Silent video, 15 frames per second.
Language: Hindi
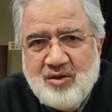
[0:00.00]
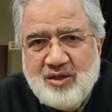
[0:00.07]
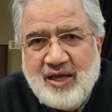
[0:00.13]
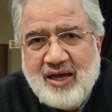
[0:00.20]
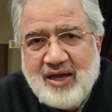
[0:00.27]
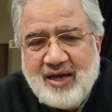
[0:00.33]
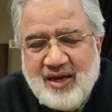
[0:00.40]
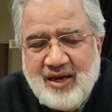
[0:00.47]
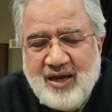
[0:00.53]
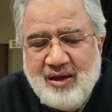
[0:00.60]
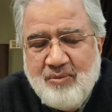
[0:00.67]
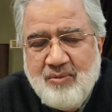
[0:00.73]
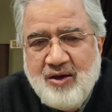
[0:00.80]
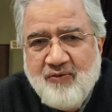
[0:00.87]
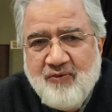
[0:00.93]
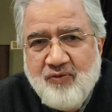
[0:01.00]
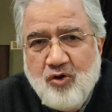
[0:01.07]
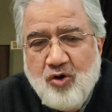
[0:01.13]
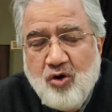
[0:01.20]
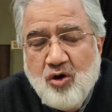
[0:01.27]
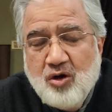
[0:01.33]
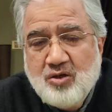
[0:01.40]
तय करे आईएमएफ
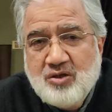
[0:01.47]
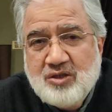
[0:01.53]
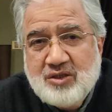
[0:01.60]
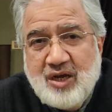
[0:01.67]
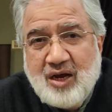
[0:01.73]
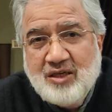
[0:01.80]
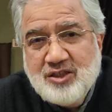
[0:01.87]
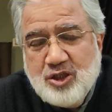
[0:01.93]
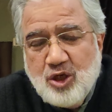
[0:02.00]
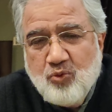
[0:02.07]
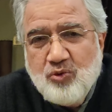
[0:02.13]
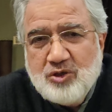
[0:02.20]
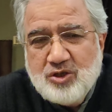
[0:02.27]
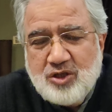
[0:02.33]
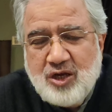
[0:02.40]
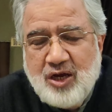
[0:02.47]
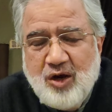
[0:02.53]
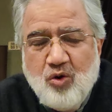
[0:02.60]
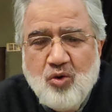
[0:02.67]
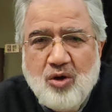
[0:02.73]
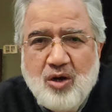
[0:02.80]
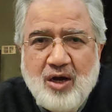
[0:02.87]
और जिसका कंसिक्वेंस क्या
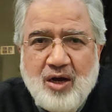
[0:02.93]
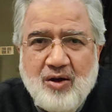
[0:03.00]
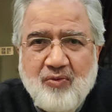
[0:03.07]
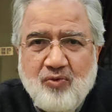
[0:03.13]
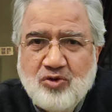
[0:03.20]
होगा